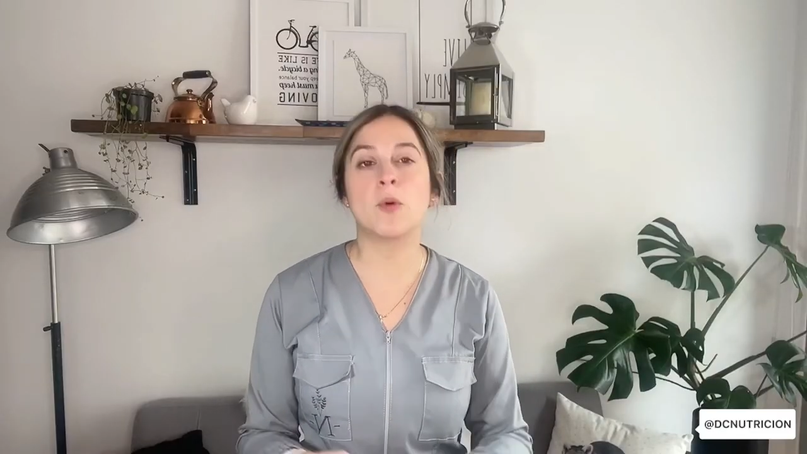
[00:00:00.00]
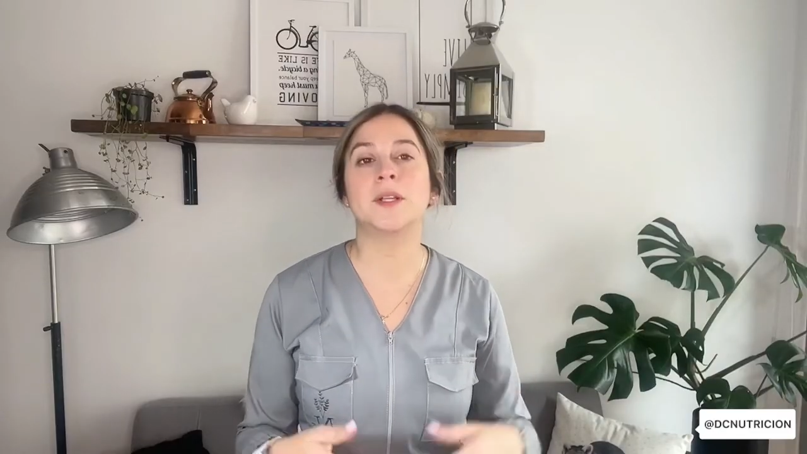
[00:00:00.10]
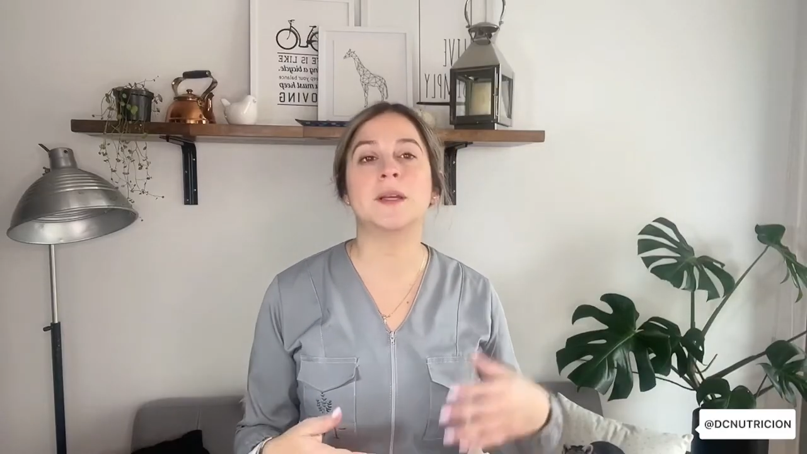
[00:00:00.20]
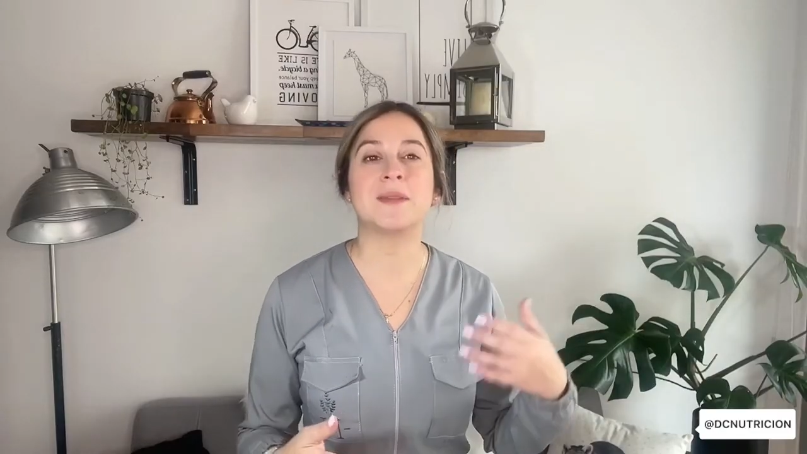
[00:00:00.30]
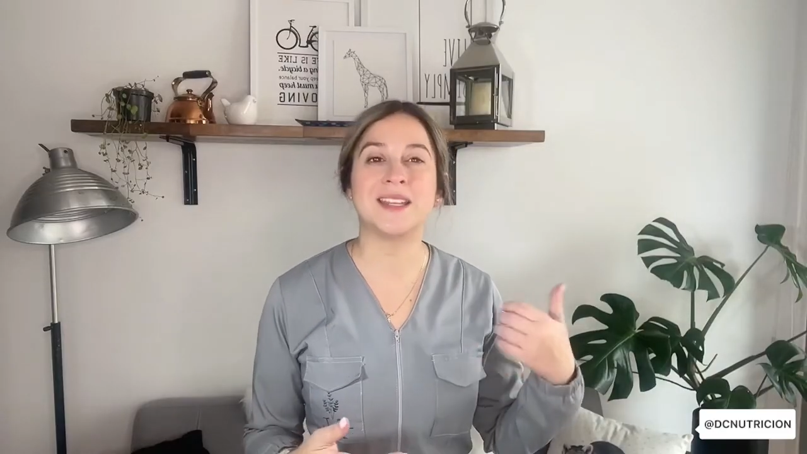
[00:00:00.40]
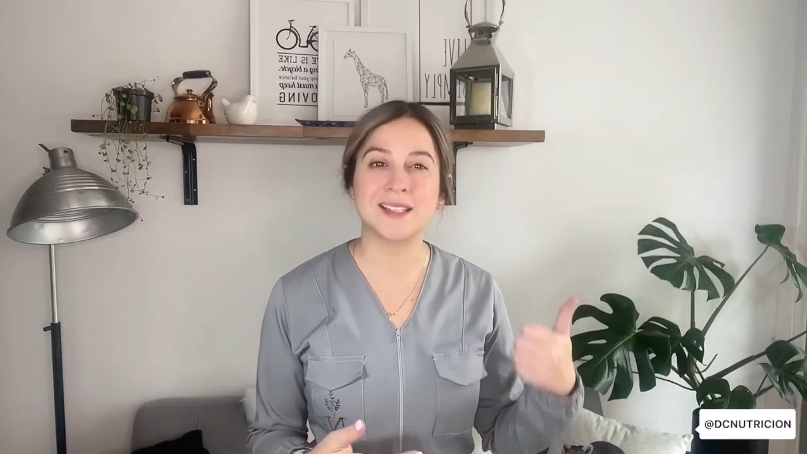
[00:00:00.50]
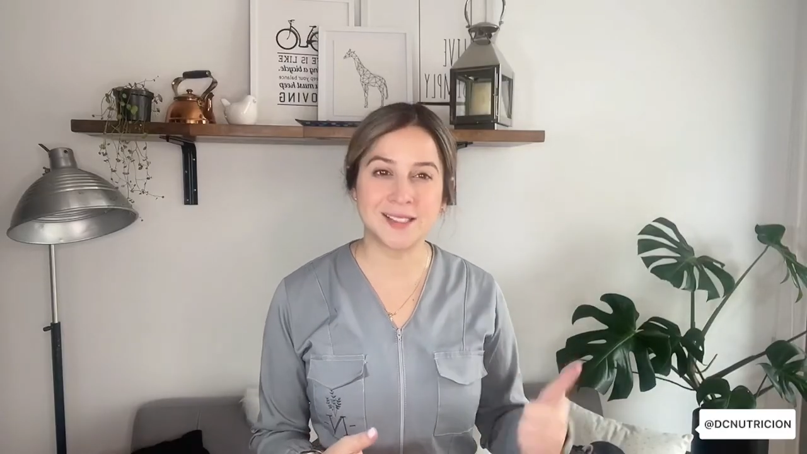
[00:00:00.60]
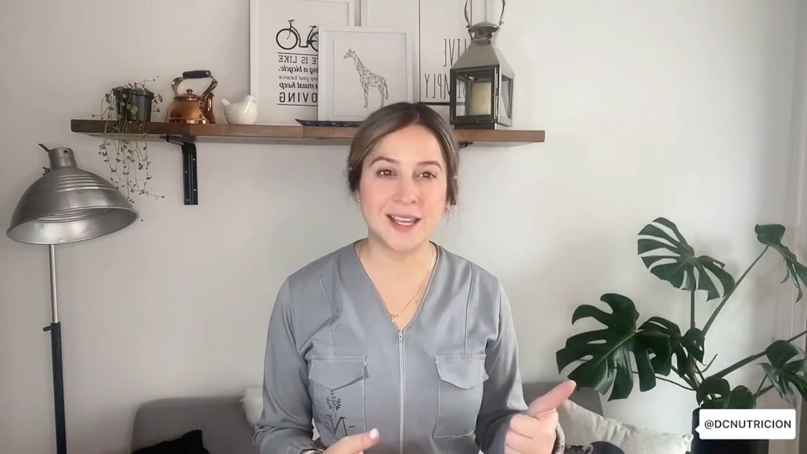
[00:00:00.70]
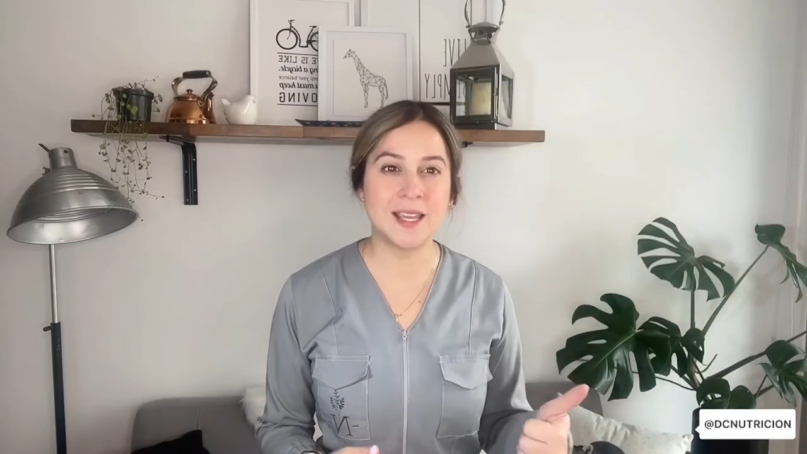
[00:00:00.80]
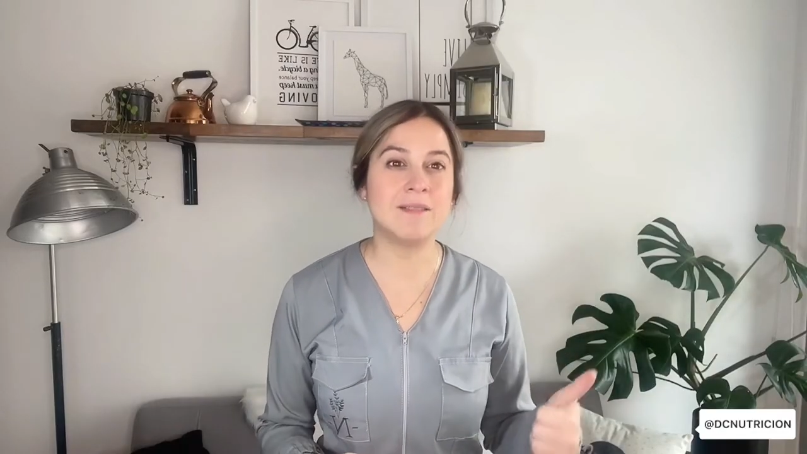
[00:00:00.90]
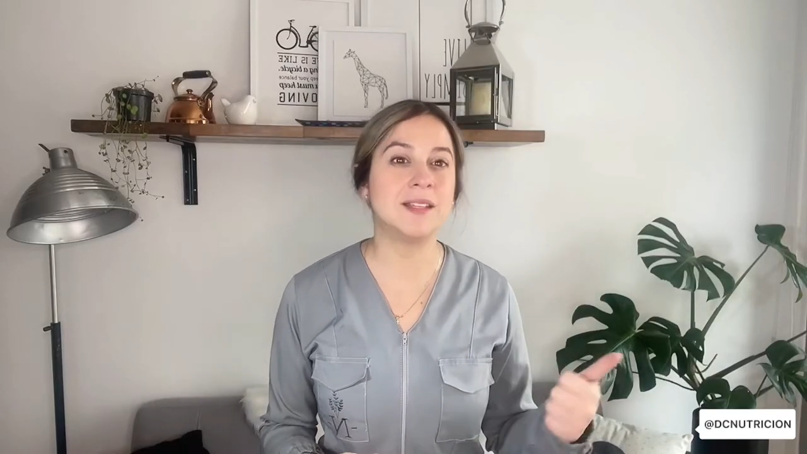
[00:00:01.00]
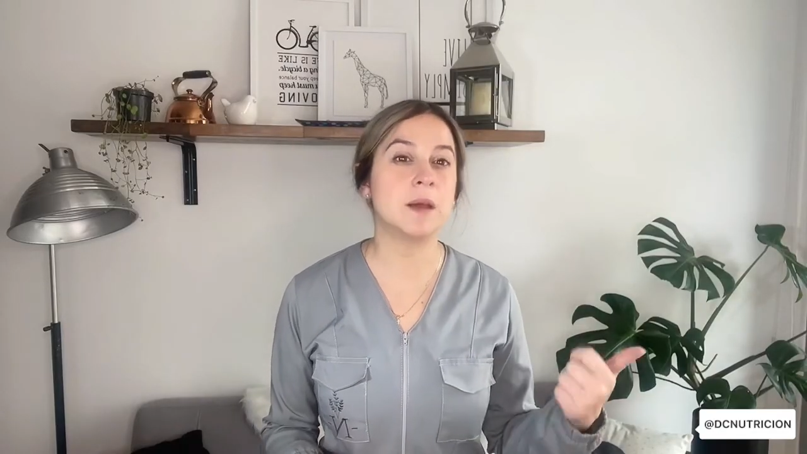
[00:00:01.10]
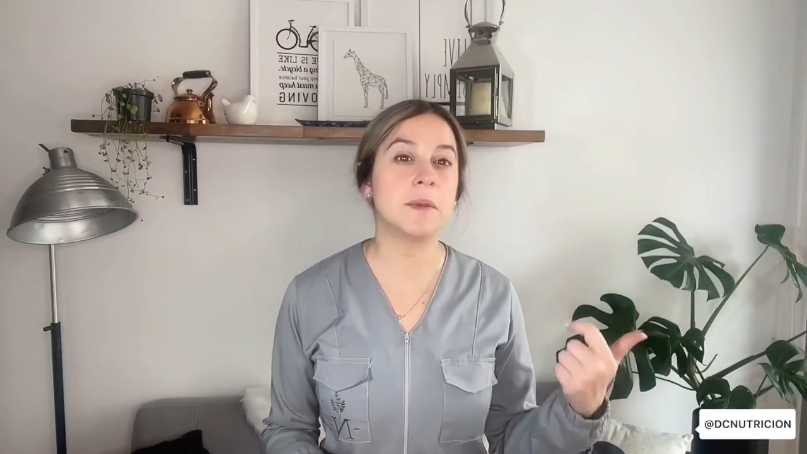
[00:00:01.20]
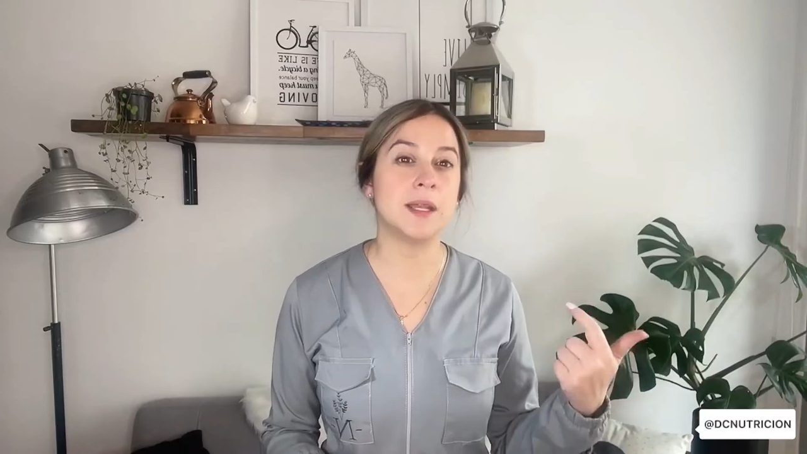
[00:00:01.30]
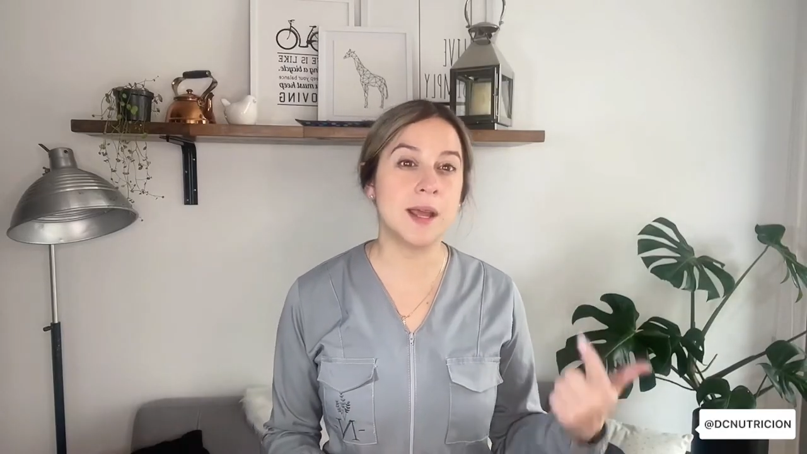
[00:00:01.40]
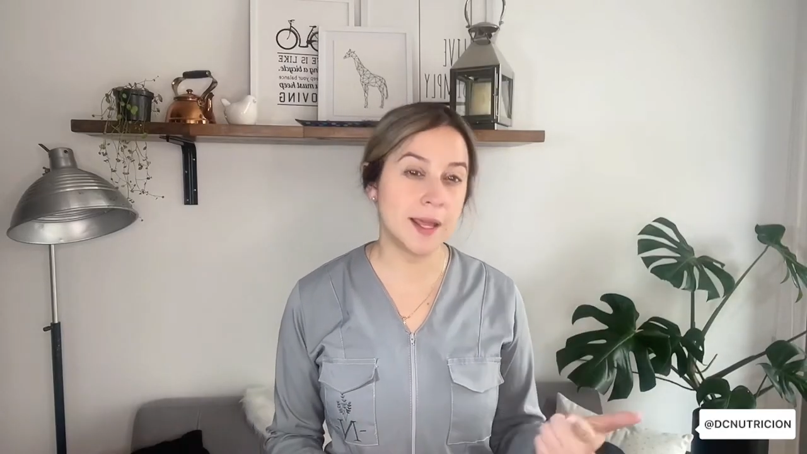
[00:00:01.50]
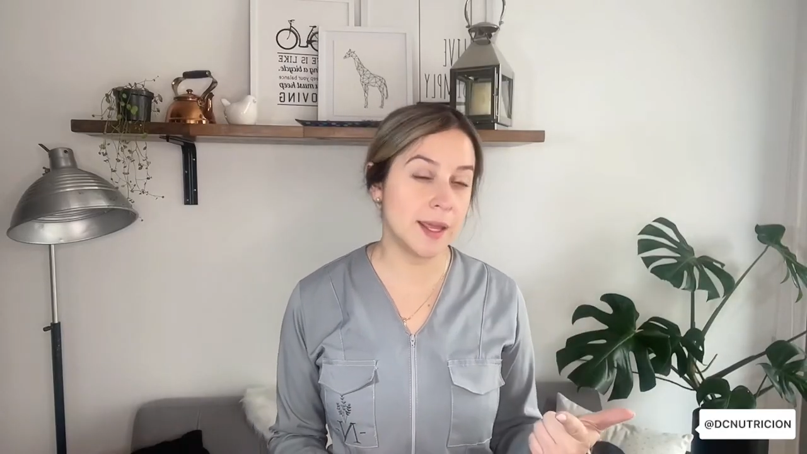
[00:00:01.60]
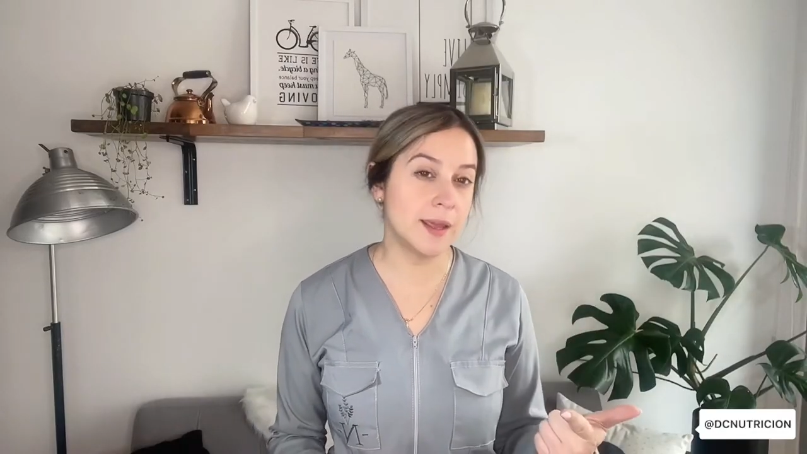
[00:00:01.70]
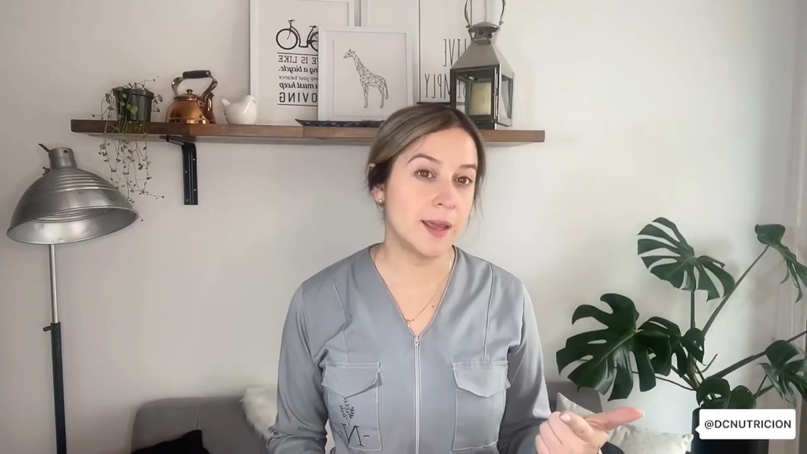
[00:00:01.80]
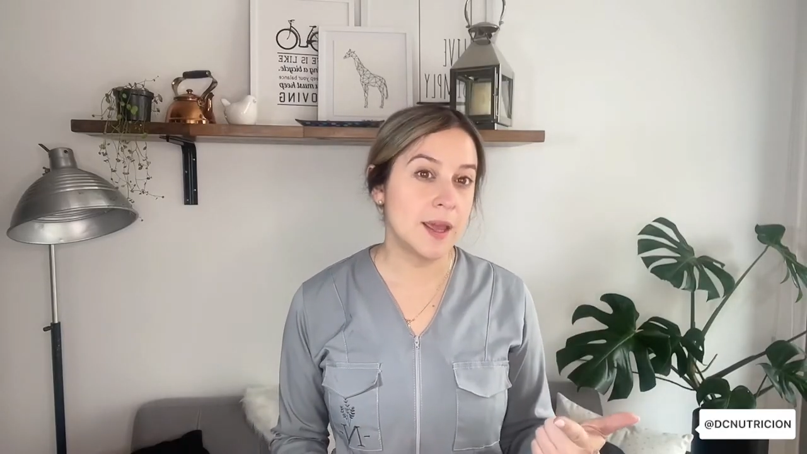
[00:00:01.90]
vitamina C, vitamina E,